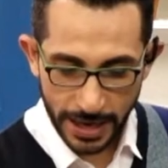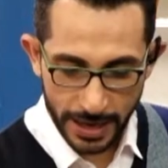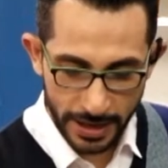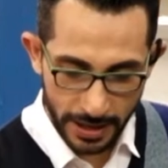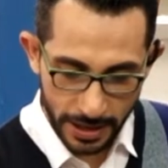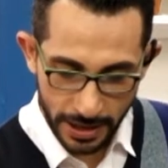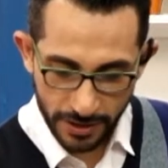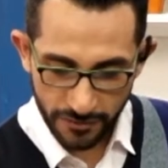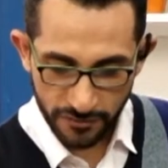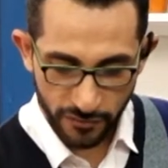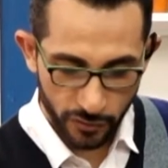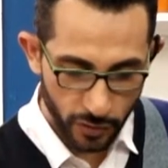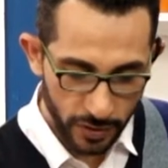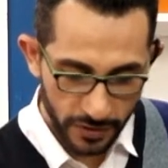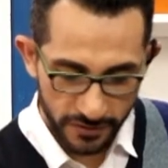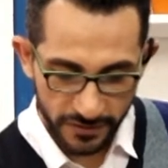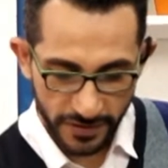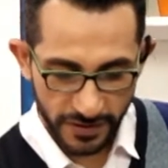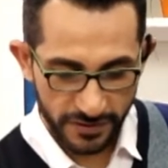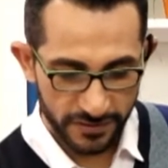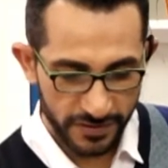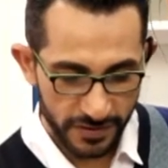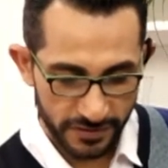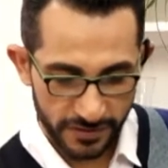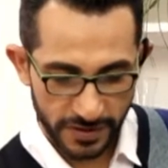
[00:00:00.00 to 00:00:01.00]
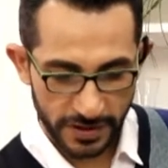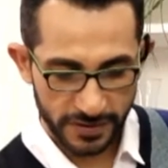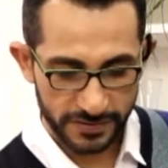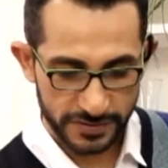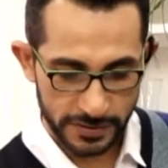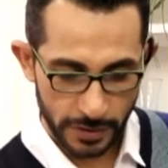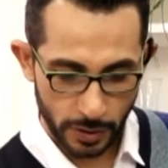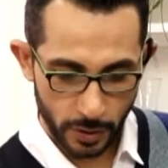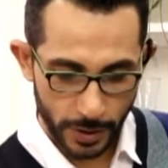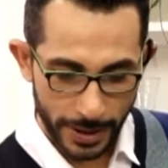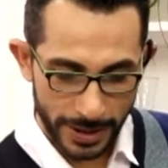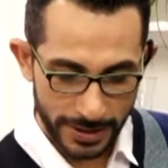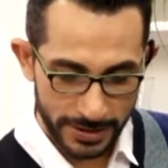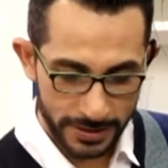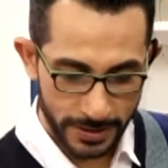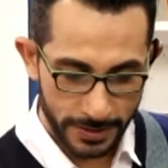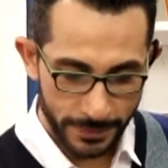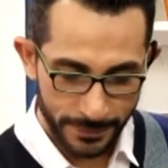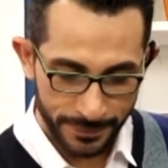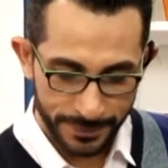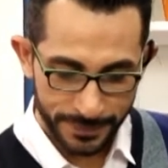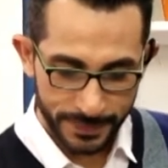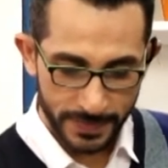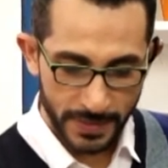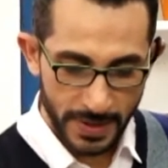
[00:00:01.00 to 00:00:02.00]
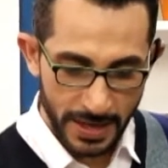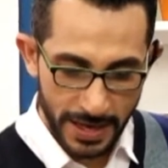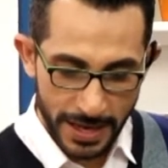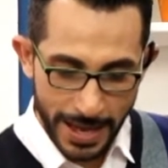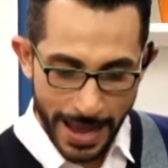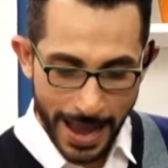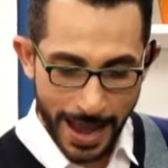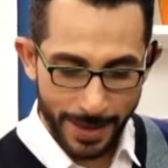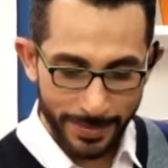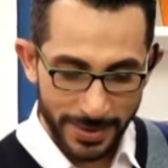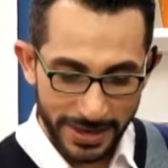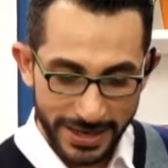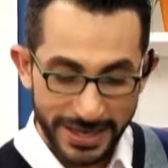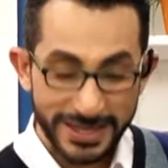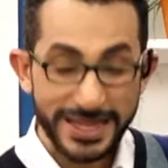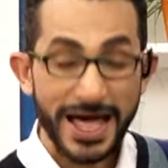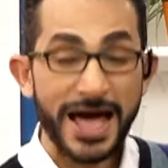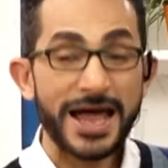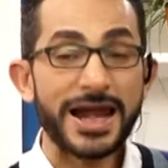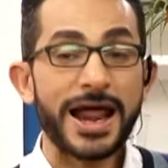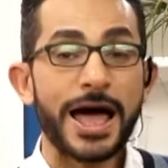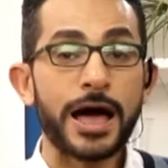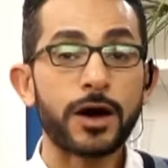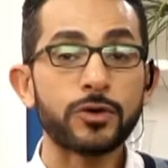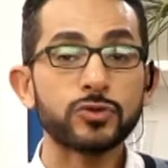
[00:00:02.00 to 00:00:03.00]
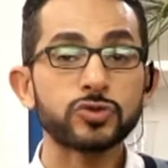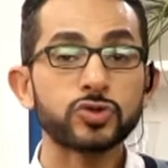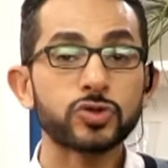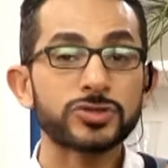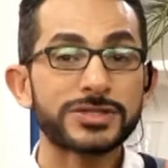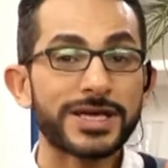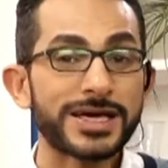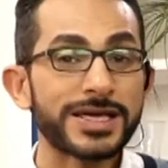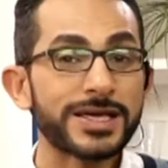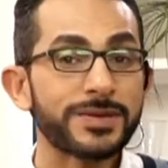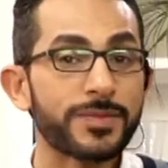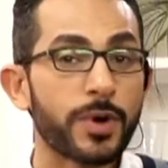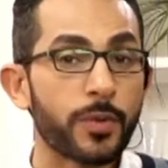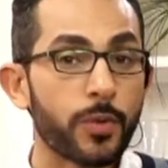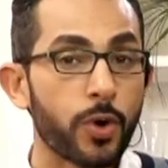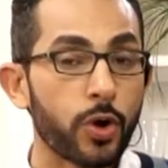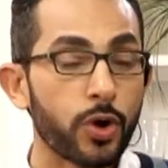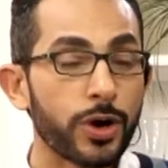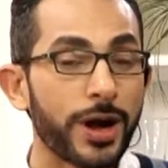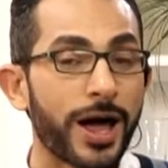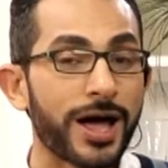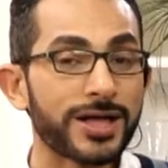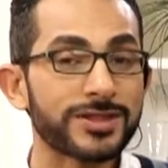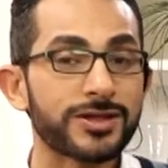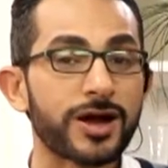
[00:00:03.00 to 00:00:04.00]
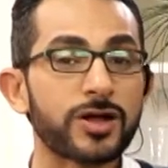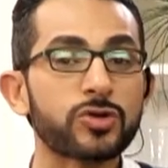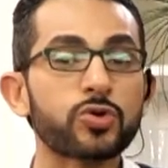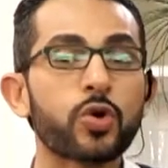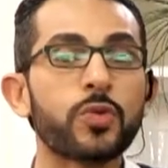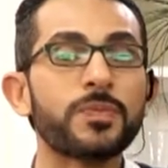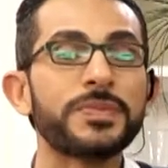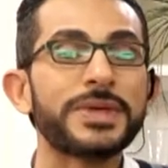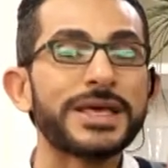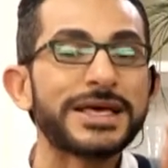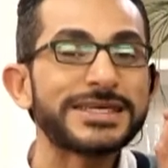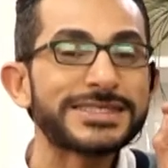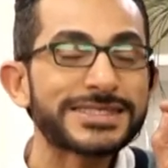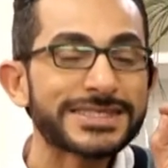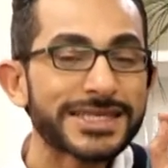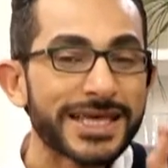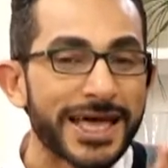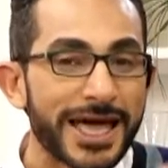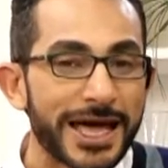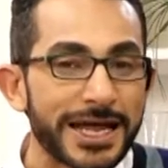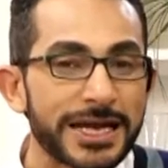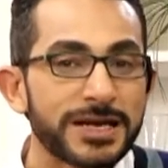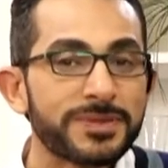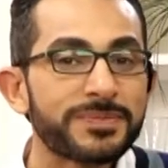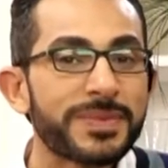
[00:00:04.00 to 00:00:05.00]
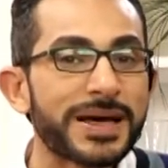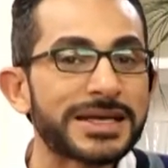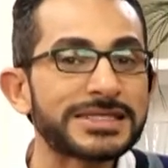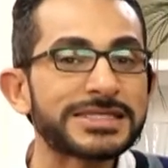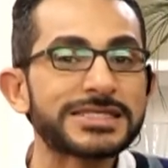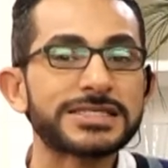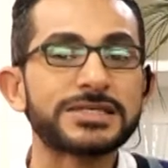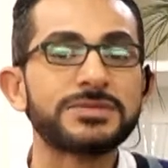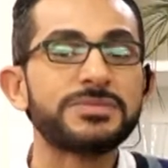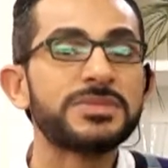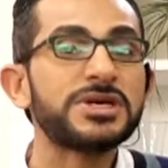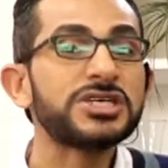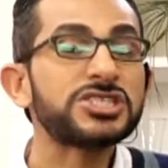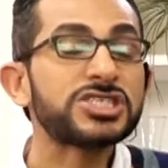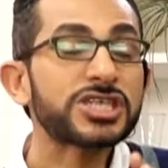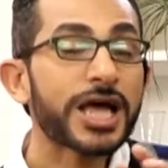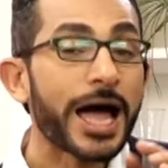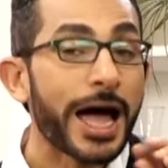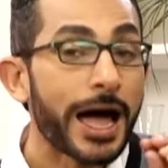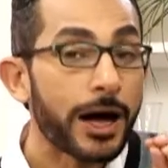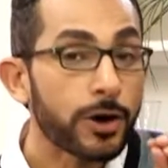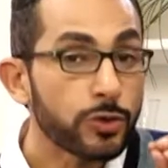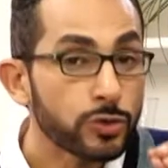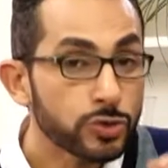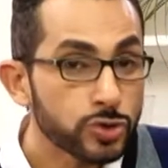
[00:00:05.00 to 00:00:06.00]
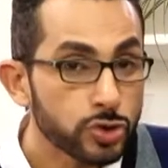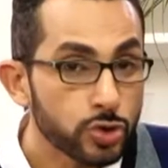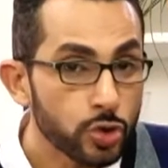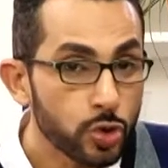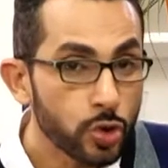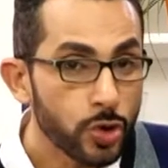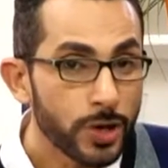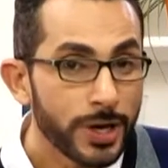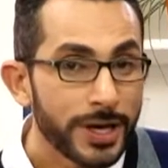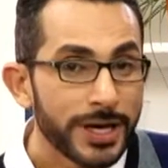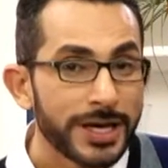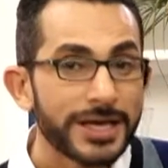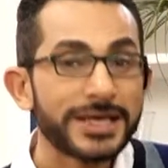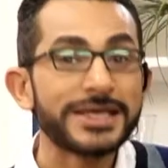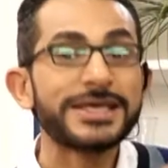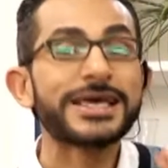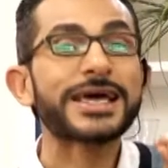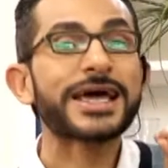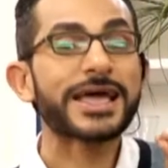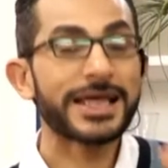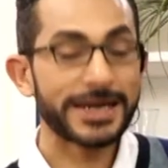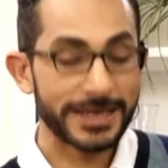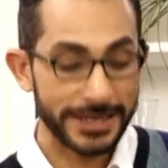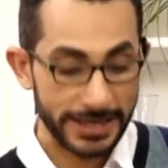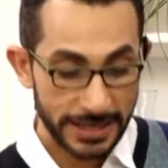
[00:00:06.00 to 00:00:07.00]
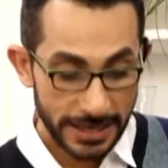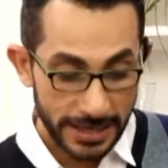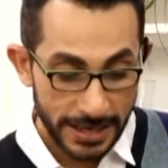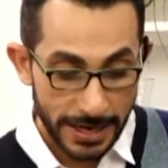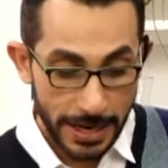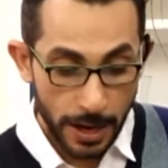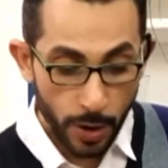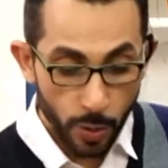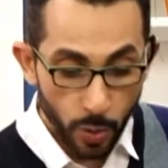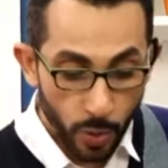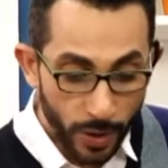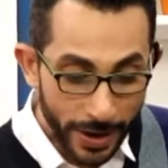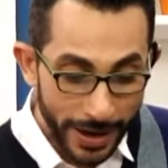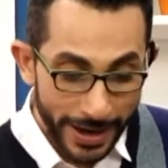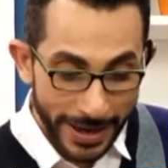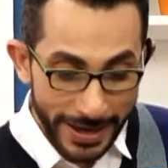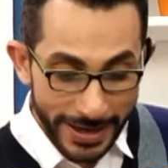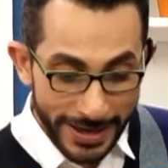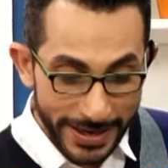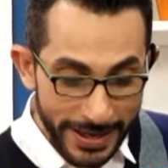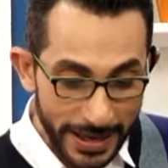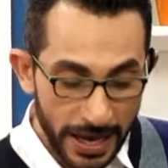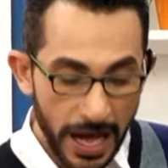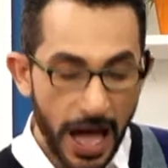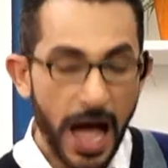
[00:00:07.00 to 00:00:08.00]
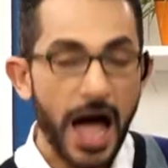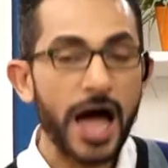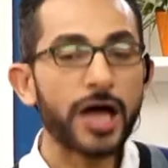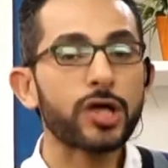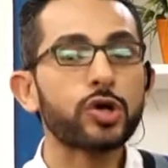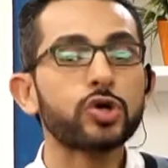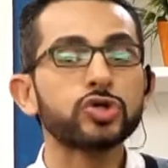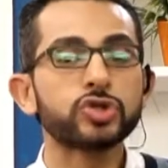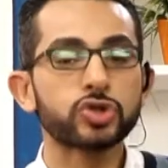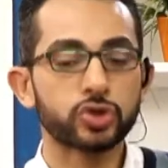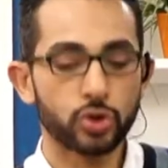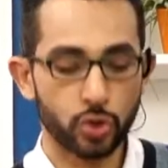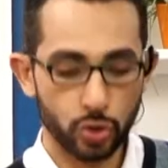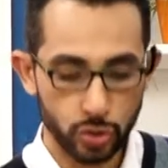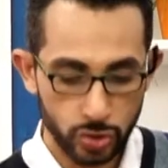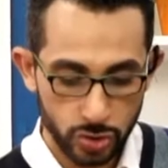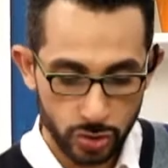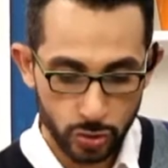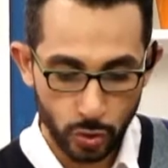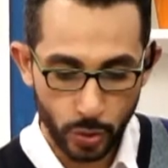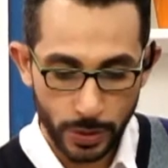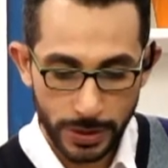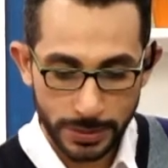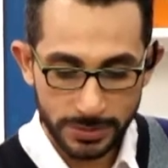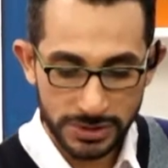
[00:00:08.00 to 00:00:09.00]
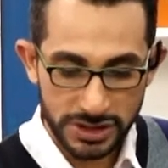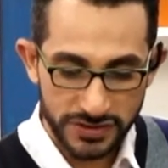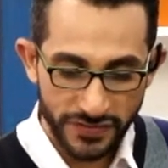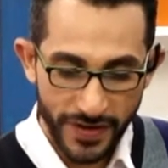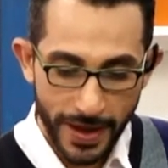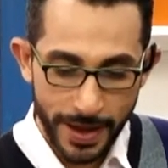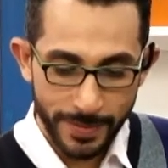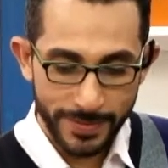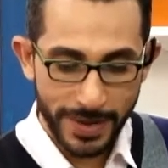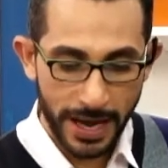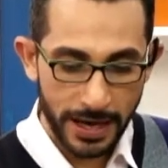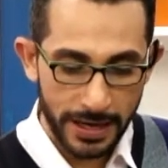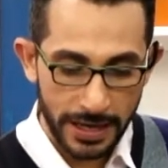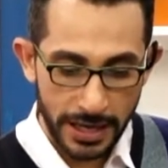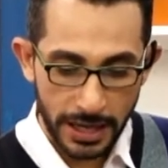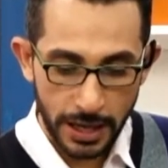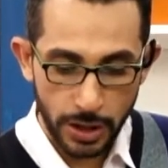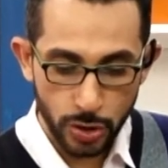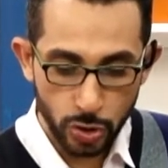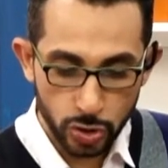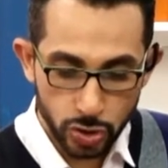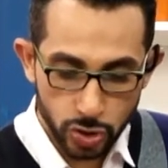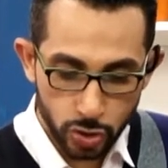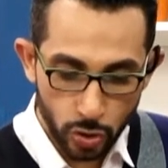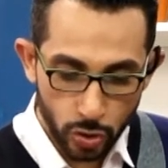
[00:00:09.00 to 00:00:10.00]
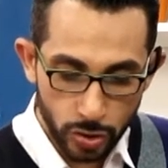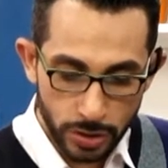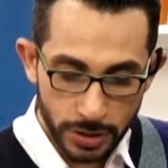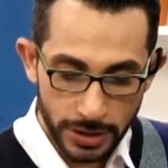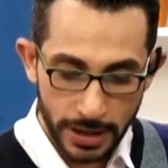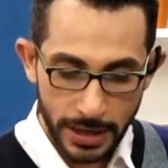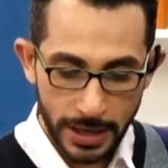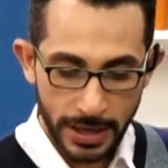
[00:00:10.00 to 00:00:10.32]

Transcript: الجاف والفلفل في نفس الوقت هعمل كده انا عاوزه زي ما بقول لحضراتكم يسخن بس مش عاوزه يغلي لو غلي هيصرف واللي مش فاهم يعني ايه يصرف